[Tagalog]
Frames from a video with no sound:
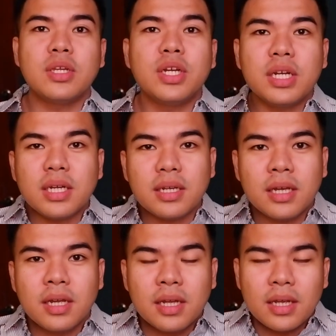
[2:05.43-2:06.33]

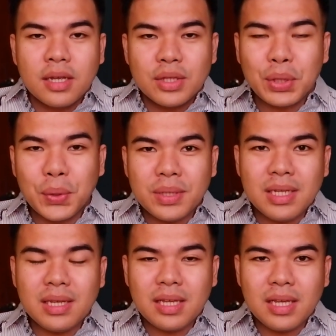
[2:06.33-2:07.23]
after
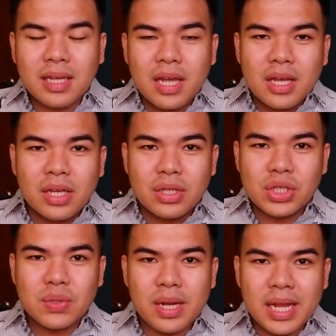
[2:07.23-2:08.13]
toning,
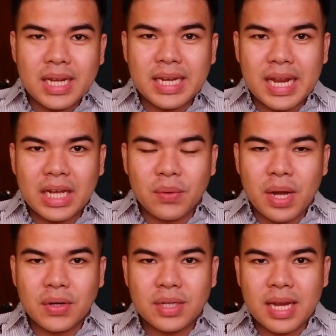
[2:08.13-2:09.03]
usually ang
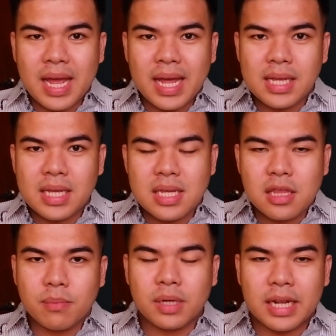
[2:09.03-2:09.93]
ginagawa ko na is
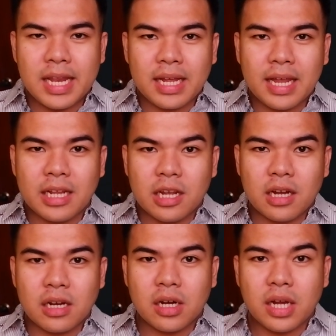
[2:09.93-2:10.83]
maglalagay
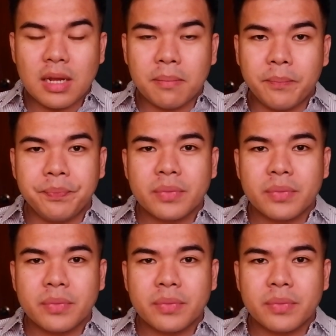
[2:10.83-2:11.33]
ng cream.